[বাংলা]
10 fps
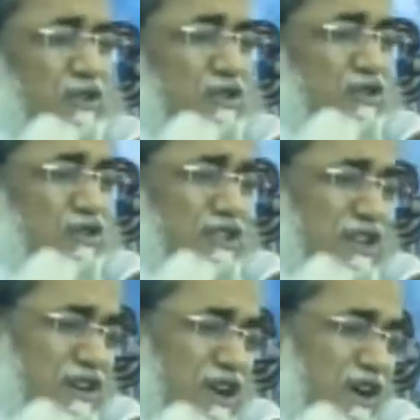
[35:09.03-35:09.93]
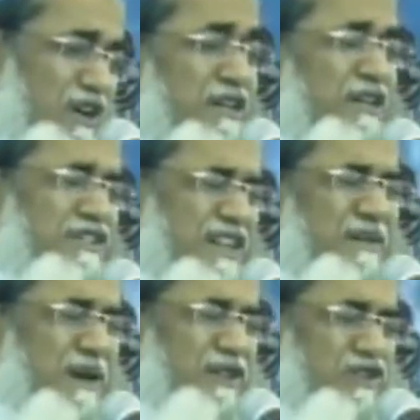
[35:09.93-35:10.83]
বন্ধ করতে হয়
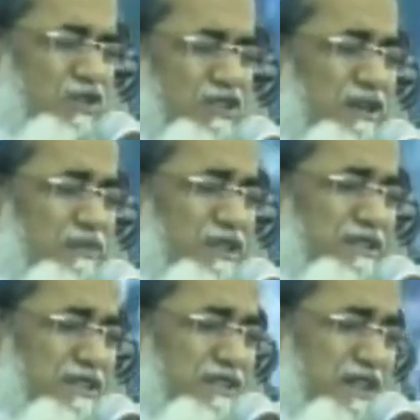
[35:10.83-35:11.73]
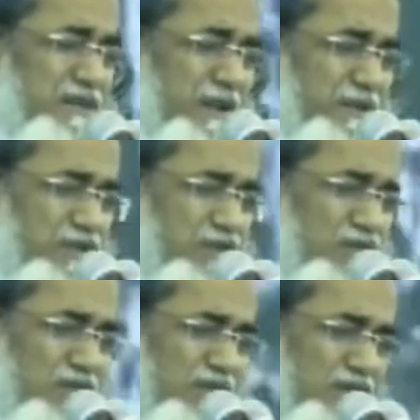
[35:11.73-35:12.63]
যেভাবে চলতে বলেছেন সেইভাবে
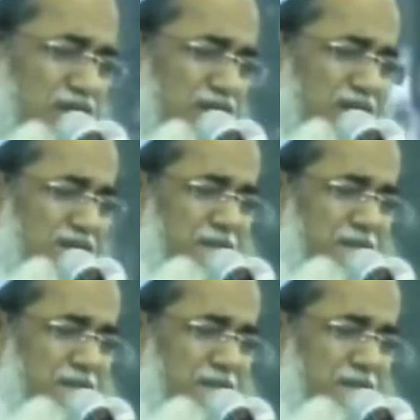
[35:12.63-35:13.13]
চলতে হয়